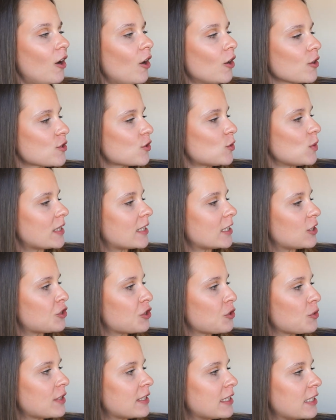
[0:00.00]
Ensuite,
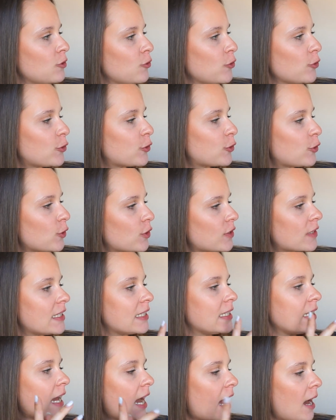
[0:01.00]
j'ai aussi lu
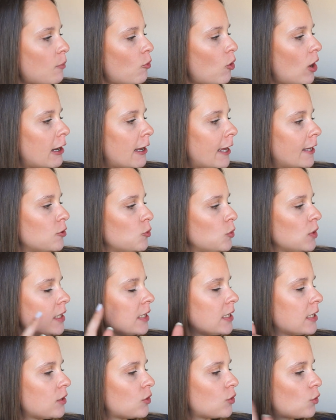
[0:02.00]
ceci, À moi la
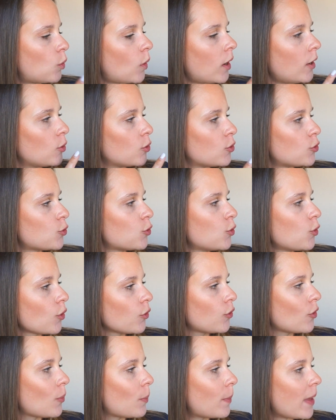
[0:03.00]
nuit, toi le
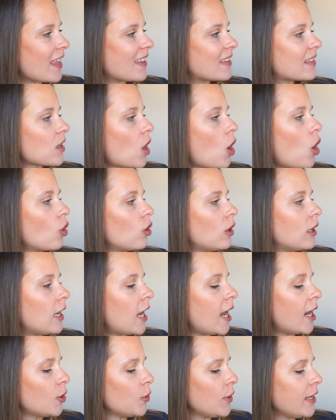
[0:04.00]
jour de Beth
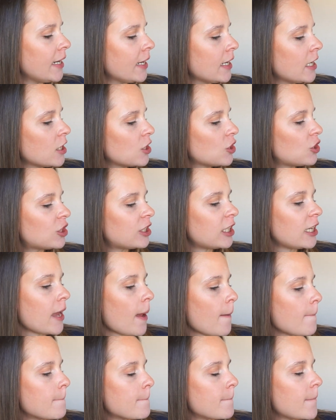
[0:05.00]
O'Leary
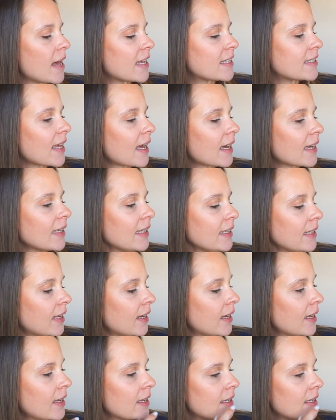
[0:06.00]
chez Mazarine.